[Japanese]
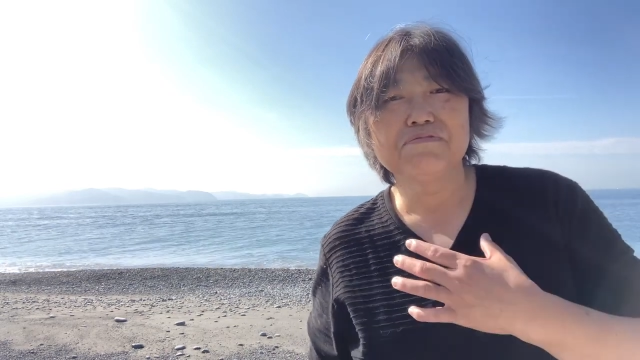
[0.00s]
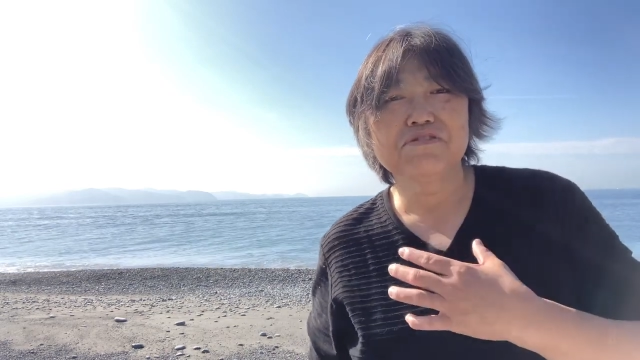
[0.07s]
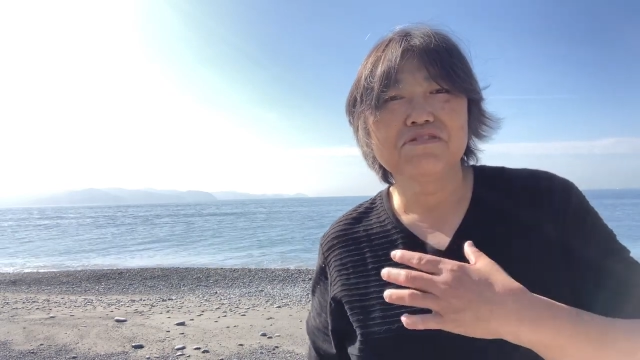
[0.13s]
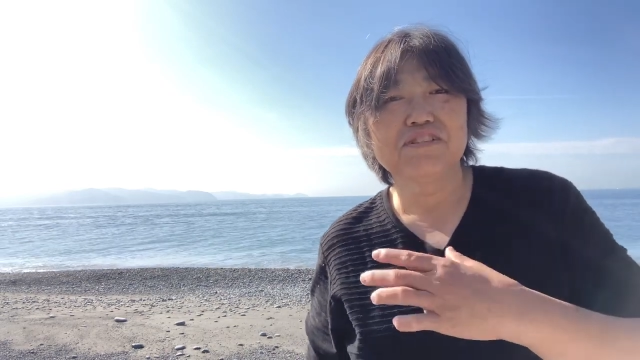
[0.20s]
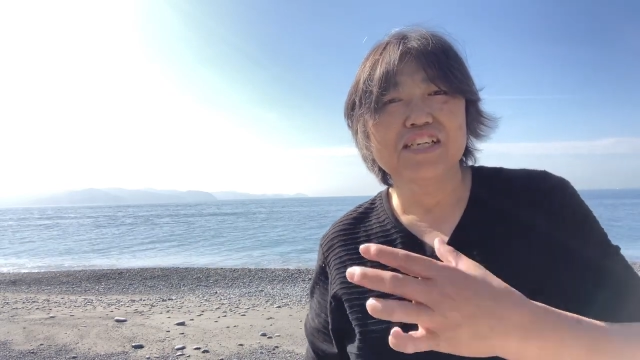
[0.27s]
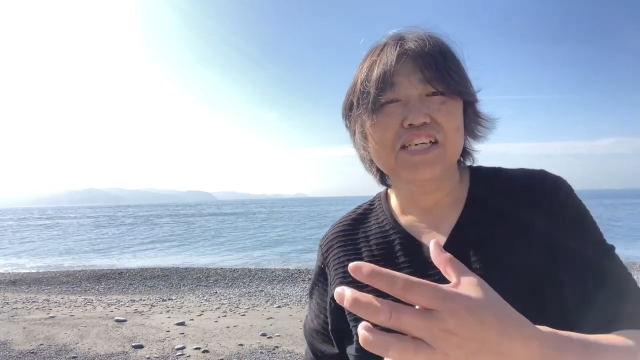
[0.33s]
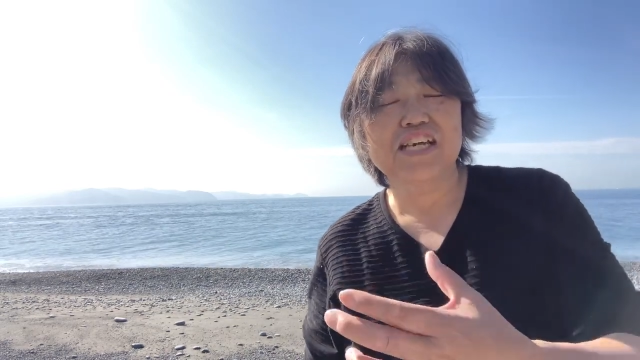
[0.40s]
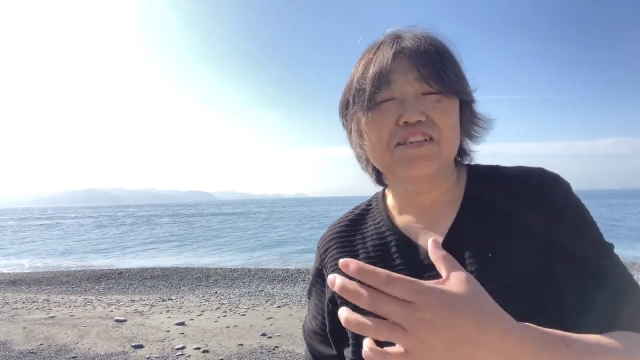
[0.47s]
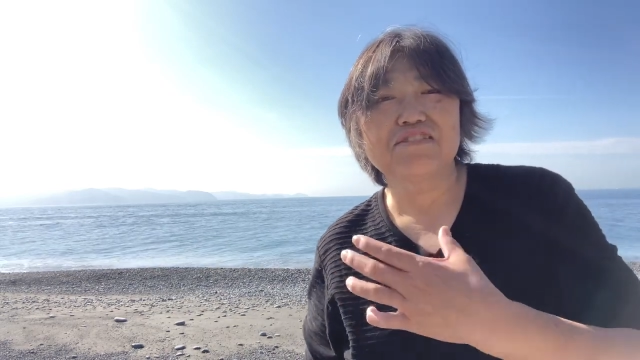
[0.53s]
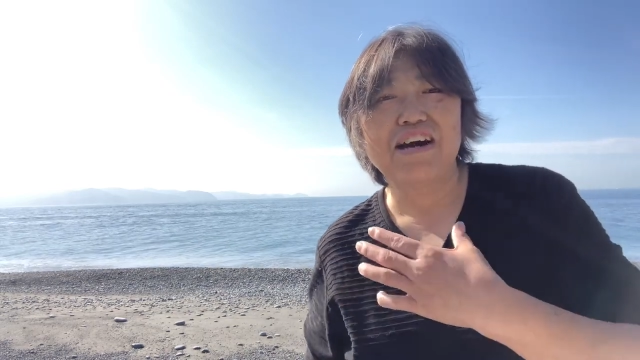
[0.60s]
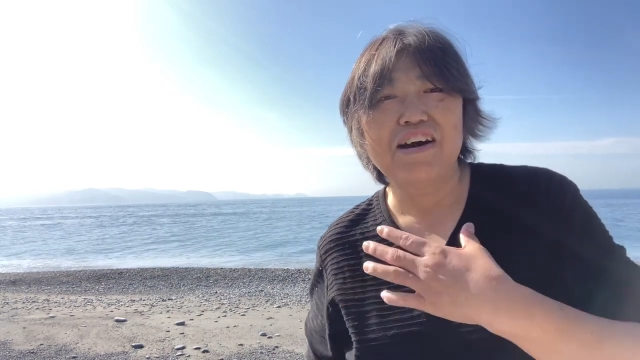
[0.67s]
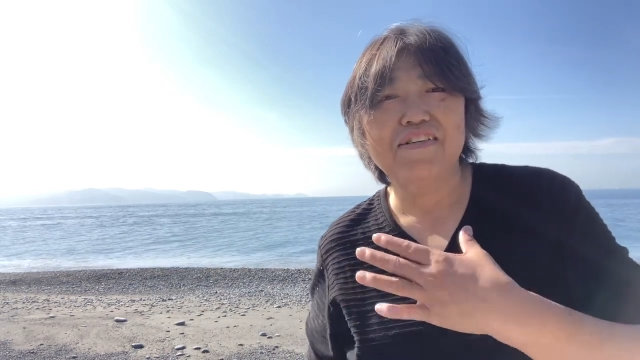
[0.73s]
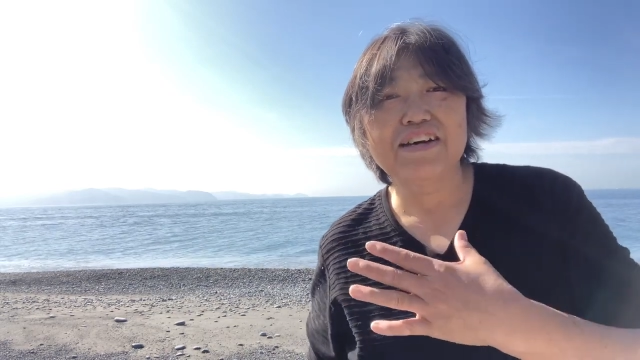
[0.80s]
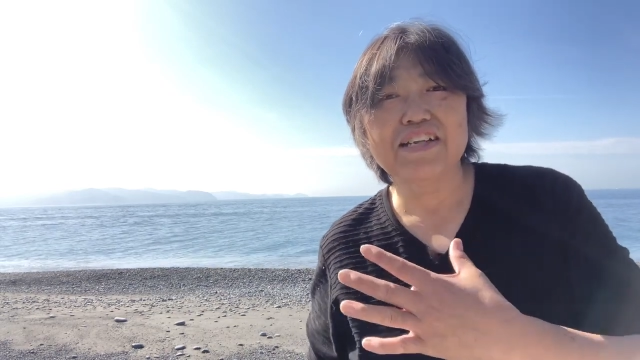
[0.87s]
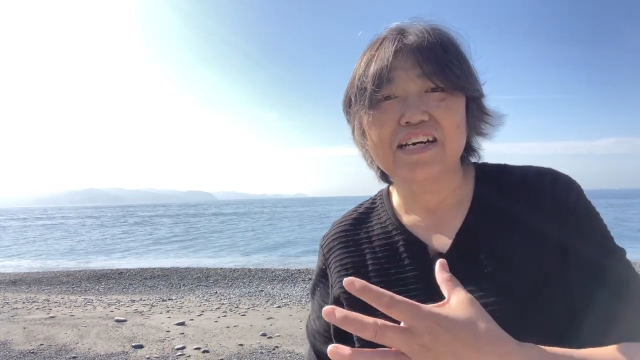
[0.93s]
分の意見と
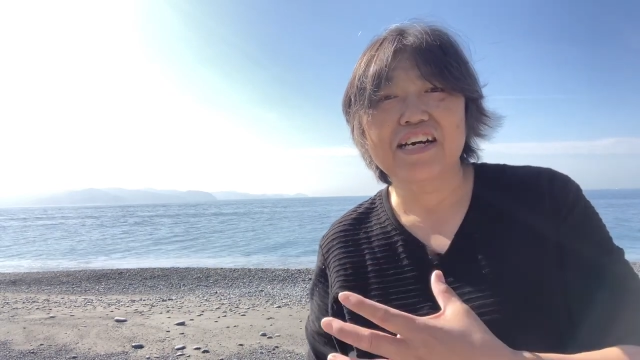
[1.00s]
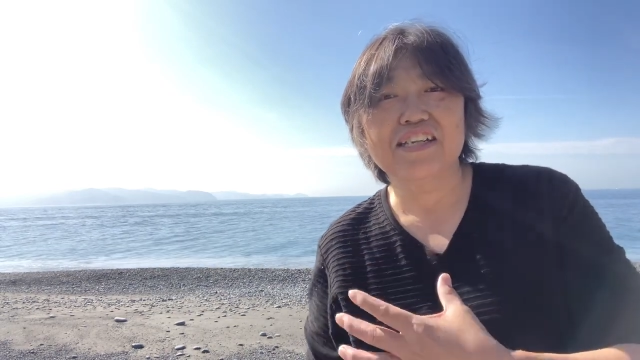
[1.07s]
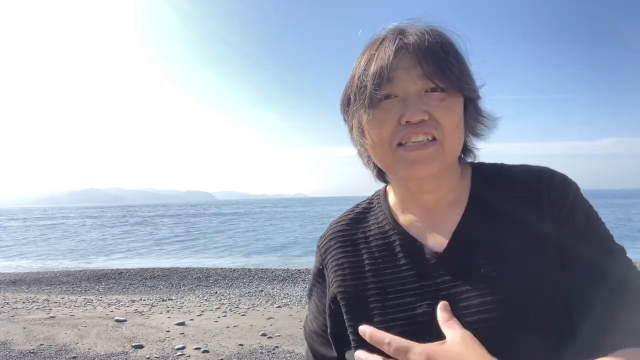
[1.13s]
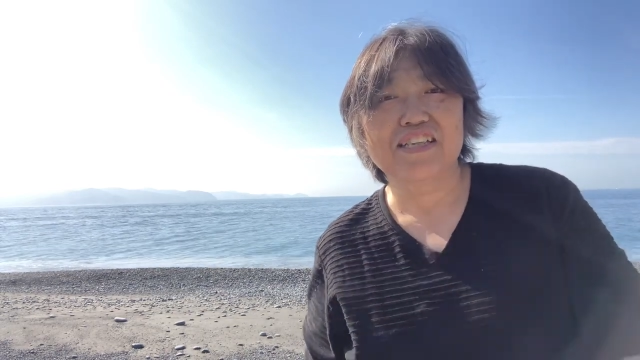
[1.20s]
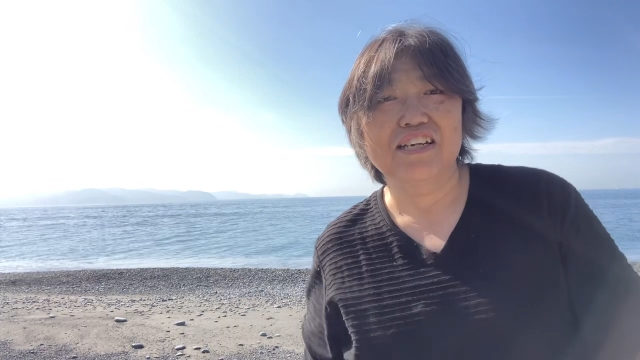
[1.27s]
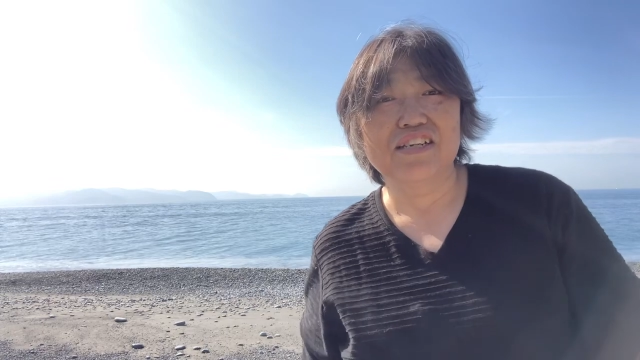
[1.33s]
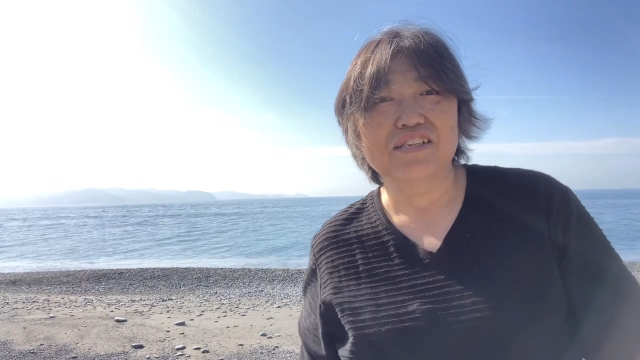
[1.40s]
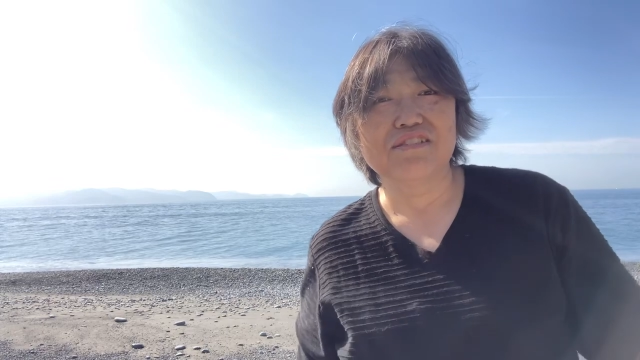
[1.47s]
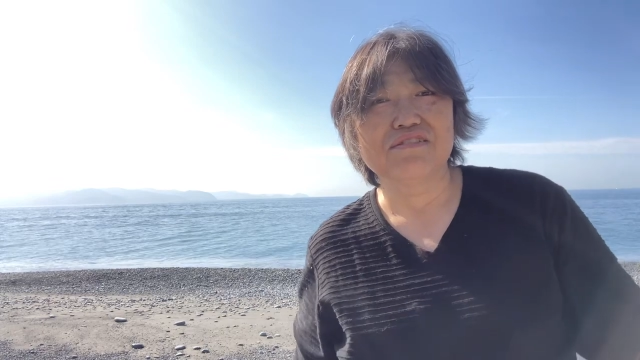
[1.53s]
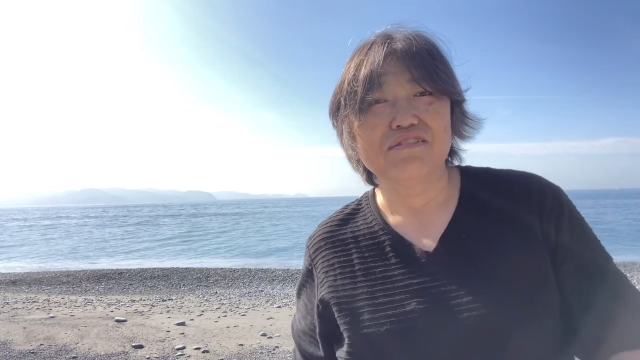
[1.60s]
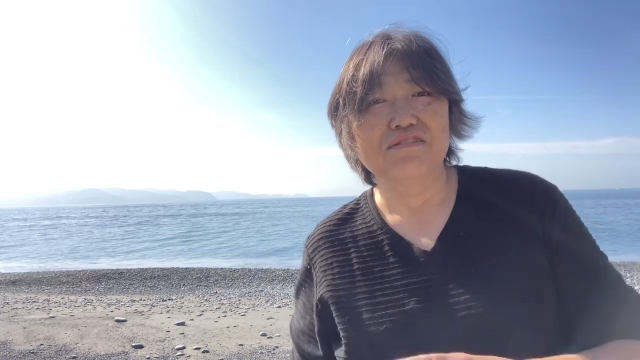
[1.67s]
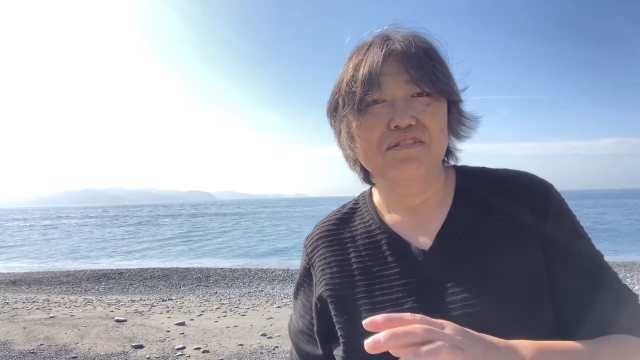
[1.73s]
合わなかったりする